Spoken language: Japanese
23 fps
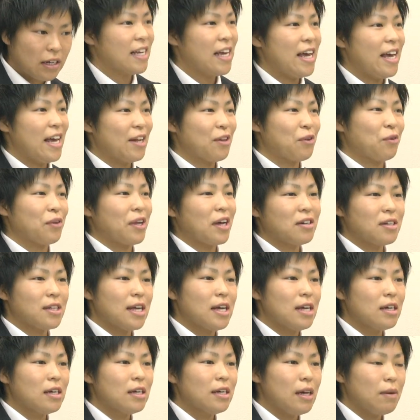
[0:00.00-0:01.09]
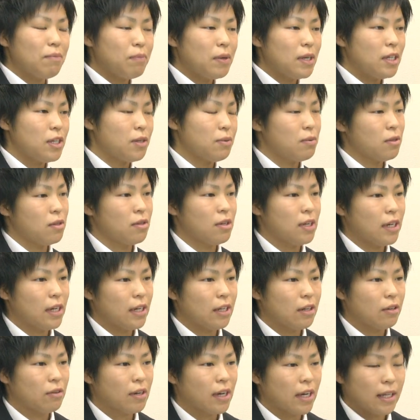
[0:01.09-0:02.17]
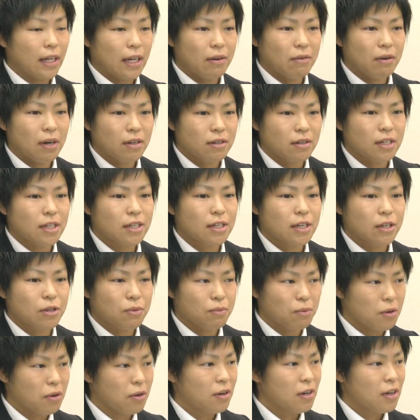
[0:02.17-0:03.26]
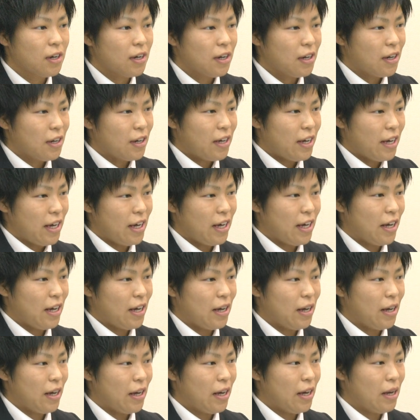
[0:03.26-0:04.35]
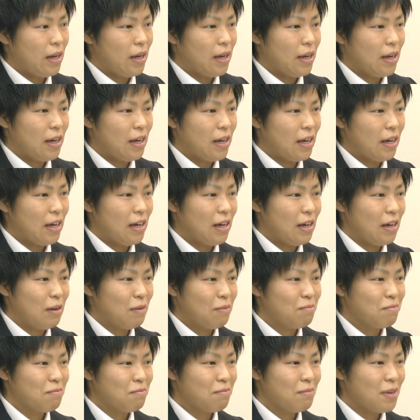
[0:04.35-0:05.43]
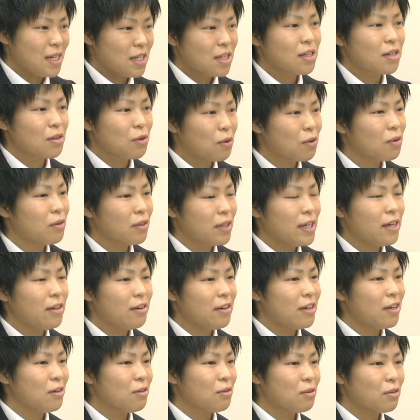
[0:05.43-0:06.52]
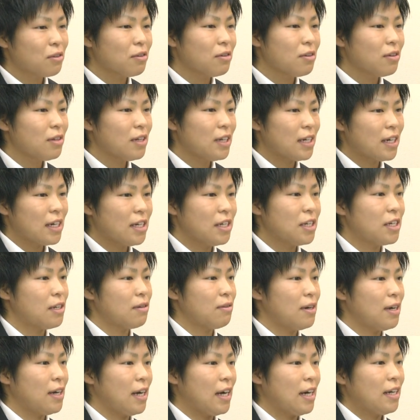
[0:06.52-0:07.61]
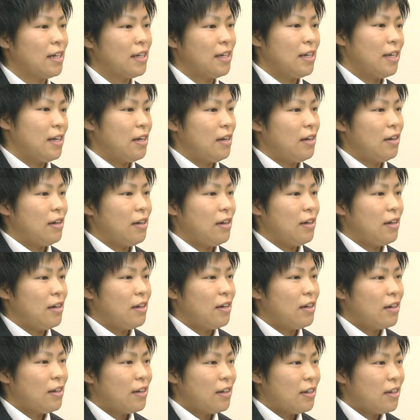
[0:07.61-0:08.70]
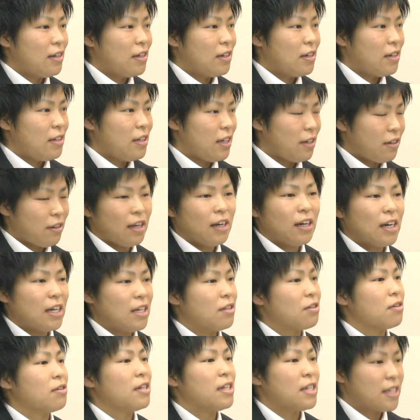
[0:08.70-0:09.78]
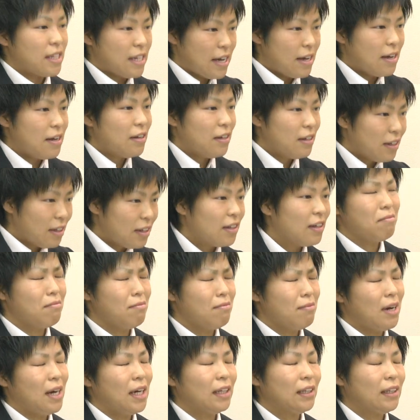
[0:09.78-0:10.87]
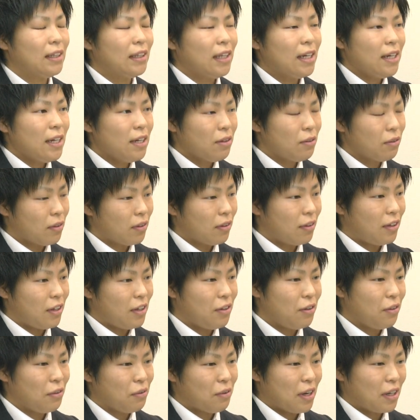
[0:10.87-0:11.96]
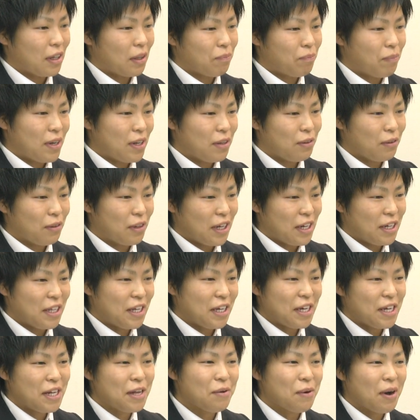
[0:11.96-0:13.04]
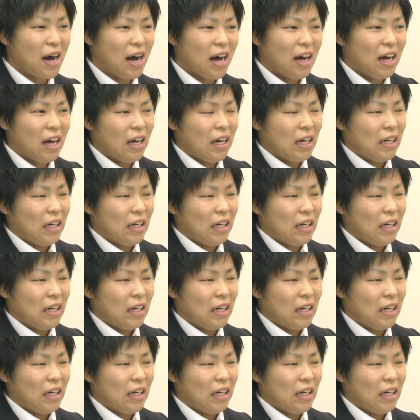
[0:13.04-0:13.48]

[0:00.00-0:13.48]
い、ねえっと、たくさんやっぱり自分の中での課題はあるんですけども、えー、まずここで言えることに関しては肉体改造ですねまあ誰とっていうのはやっぱり具体的には